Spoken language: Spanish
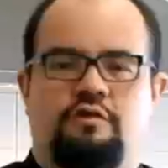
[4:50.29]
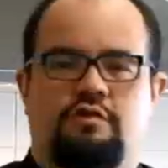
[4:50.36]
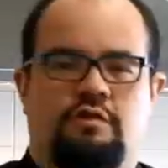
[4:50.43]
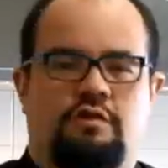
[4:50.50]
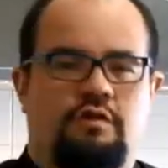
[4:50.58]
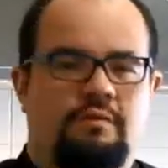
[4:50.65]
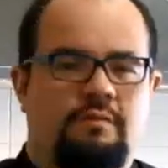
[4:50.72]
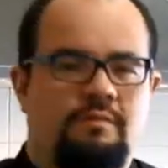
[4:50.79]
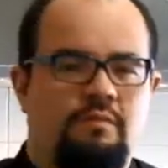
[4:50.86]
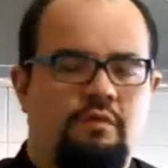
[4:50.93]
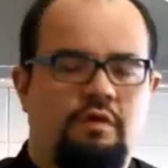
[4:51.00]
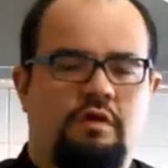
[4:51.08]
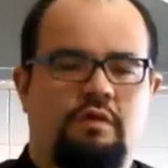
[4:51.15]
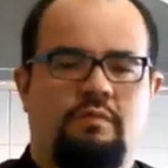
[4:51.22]
Otro error
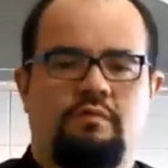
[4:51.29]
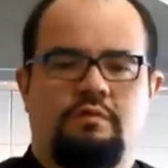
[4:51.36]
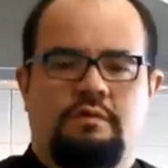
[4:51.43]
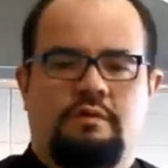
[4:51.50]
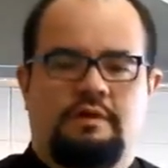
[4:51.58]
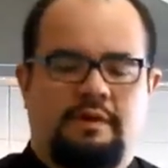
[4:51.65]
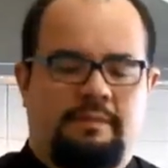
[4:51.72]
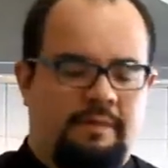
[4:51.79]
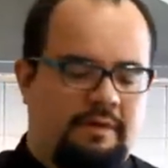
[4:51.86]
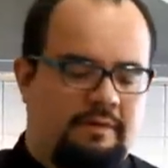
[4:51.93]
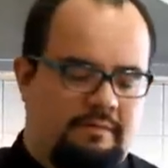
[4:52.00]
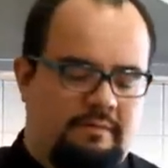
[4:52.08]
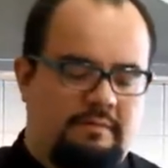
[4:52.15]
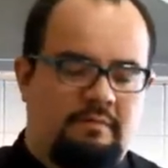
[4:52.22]
muy común y
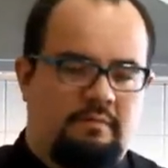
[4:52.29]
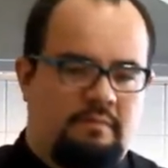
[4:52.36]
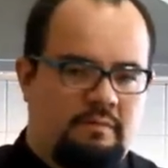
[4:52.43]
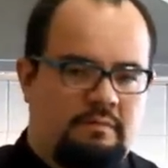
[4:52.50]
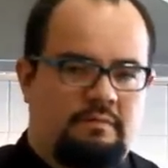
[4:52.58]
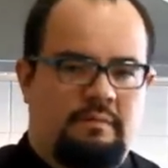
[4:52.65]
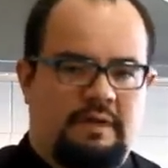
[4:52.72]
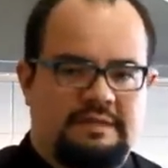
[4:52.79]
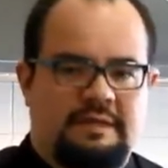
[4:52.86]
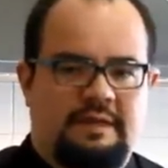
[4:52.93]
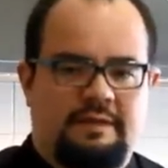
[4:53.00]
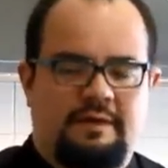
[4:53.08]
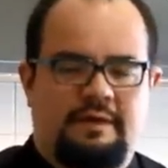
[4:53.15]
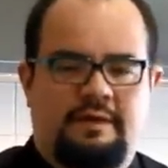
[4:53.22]
también mm,
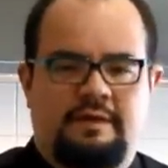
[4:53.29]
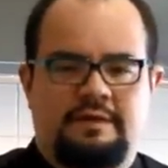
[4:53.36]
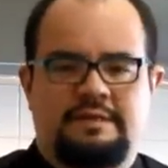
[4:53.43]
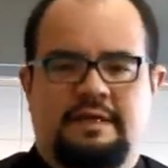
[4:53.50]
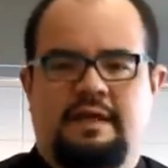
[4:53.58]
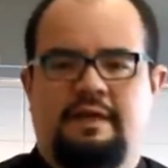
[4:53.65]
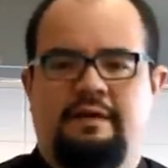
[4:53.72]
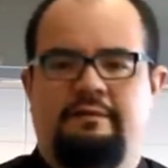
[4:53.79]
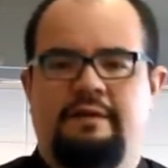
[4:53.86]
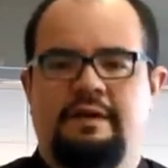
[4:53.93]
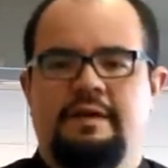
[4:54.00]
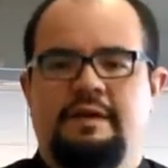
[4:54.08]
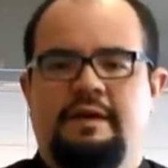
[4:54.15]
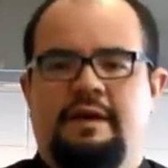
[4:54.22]
bastante
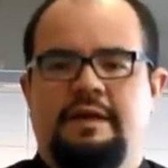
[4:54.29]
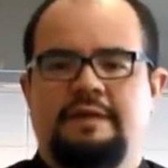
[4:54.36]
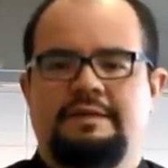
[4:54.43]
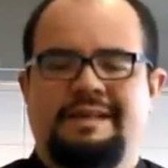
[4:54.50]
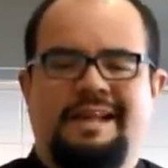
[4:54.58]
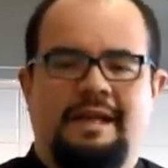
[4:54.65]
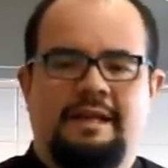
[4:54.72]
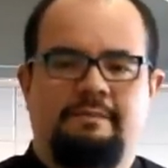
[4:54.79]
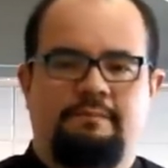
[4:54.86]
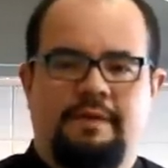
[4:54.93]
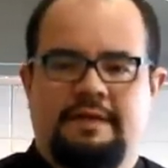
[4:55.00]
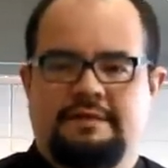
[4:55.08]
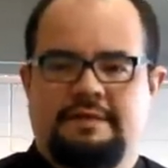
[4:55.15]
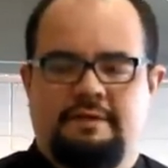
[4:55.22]
desagradable es la
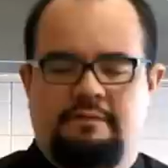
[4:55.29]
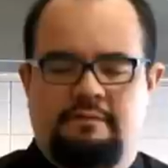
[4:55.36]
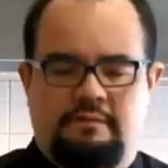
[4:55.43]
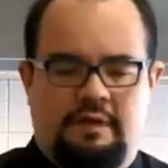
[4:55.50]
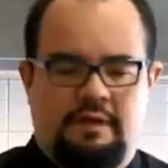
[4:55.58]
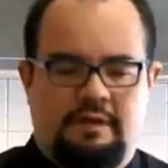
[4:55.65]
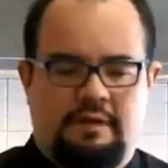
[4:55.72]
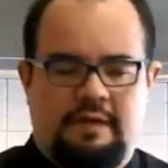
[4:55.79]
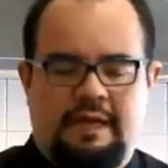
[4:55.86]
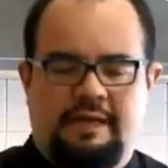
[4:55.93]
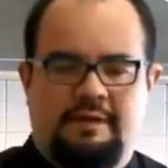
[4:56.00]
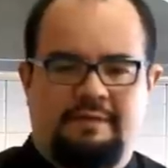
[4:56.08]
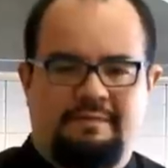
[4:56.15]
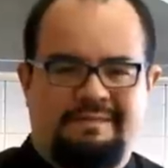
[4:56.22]
limpieza. Eh,
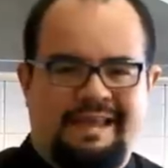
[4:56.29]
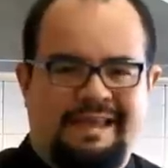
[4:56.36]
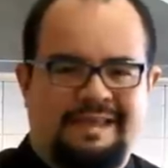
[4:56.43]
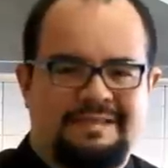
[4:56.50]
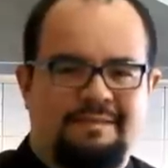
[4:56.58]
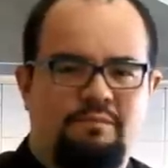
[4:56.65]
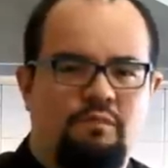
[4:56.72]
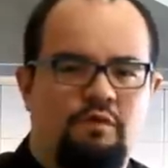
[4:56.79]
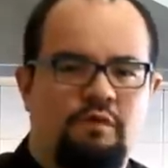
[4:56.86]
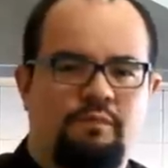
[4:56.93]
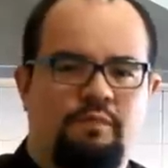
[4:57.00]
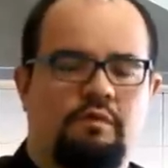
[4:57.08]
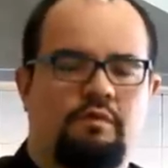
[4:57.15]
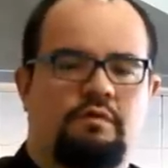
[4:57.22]
hay, que, hay que ser muy
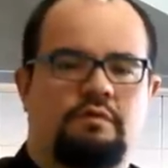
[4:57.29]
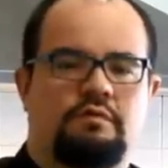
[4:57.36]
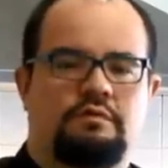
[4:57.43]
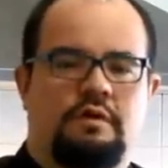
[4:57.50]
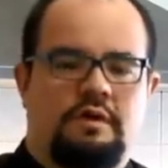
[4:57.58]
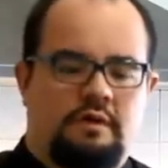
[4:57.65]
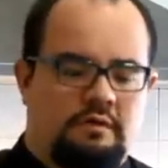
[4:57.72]
pulcros.